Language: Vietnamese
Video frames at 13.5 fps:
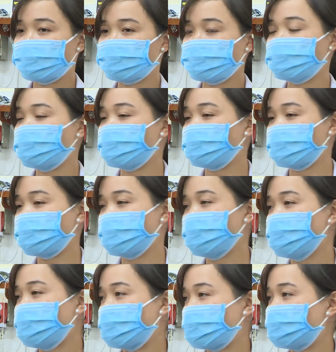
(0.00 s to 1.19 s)
về chuyên môn thì
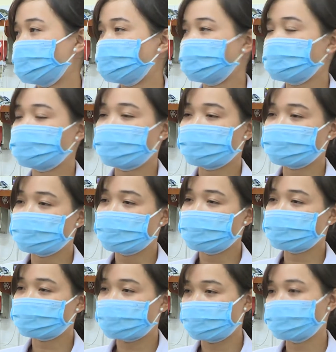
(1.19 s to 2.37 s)
các bác sĩ sẽ sẽ
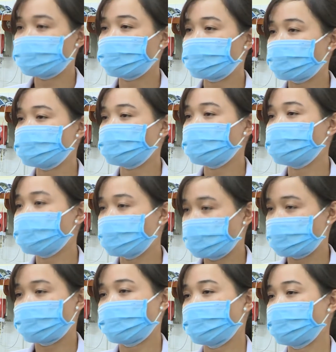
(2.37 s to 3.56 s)
học tập nâng cao chuyên môn
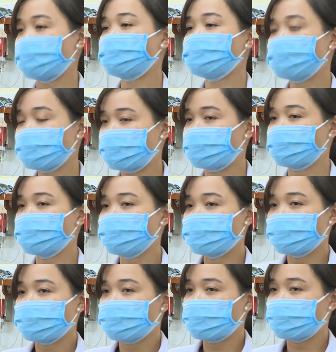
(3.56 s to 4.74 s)
hàng tháng với nhau
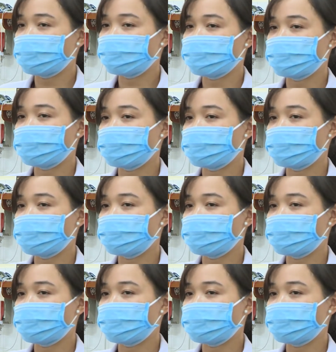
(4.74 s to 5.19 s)
rồi